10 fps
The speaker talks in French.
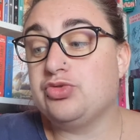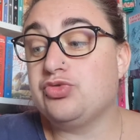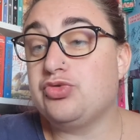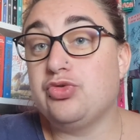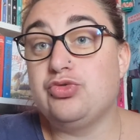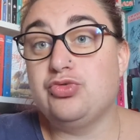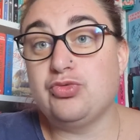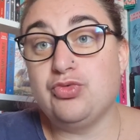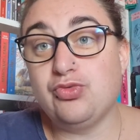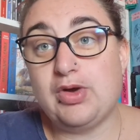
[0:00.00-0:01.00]
Donc euh, du
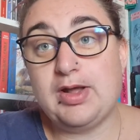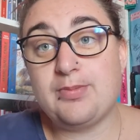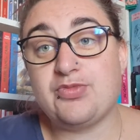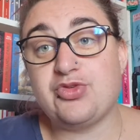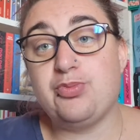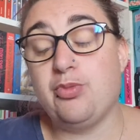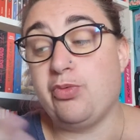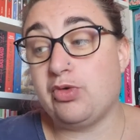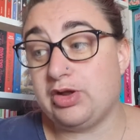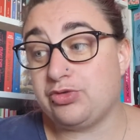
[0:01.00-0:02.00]
coup voilà un petit peu
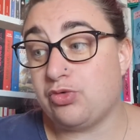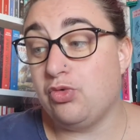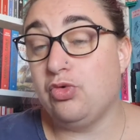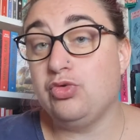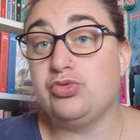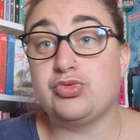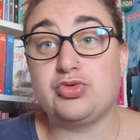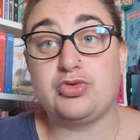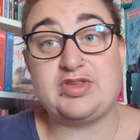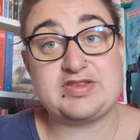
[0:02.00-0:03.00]
pour l'intro.
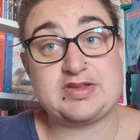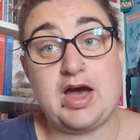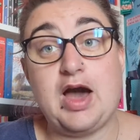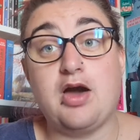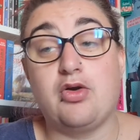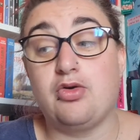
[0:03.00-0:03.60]
Donc euh, ça sera